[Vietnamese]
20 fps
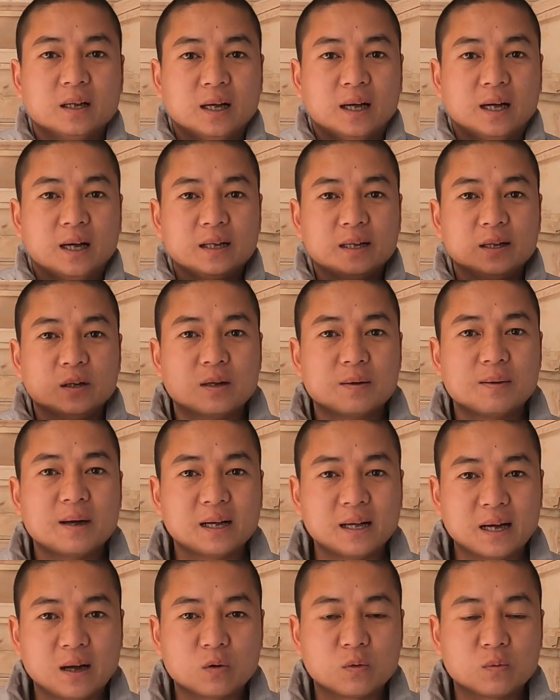À, nếu các
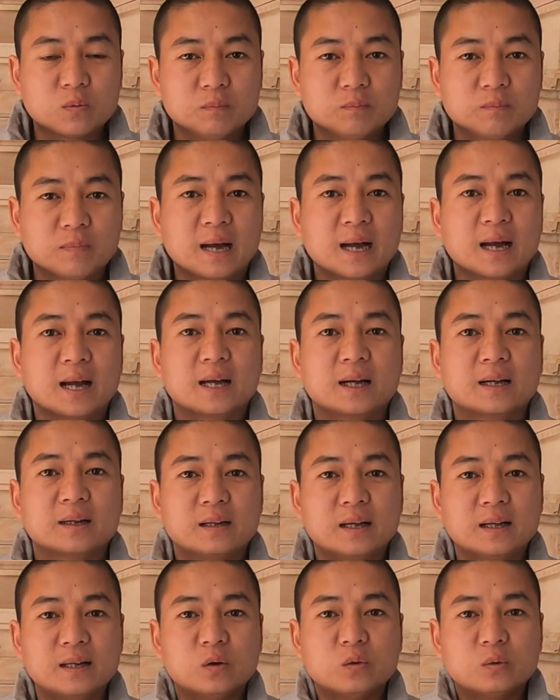bác nào mà
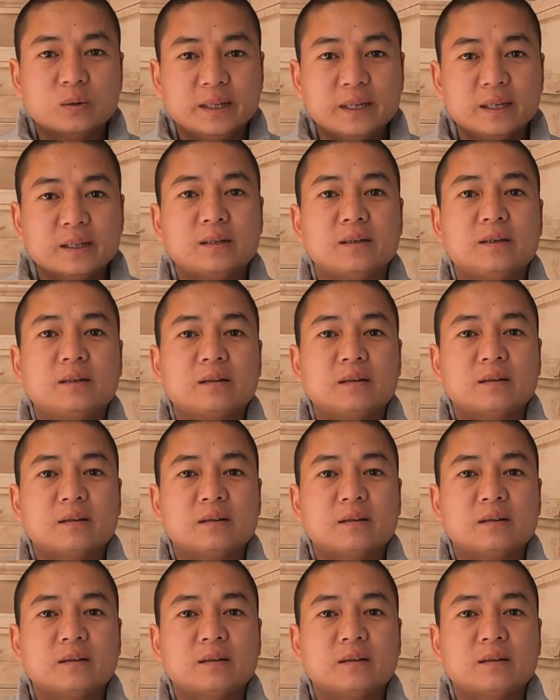lần đầu tiên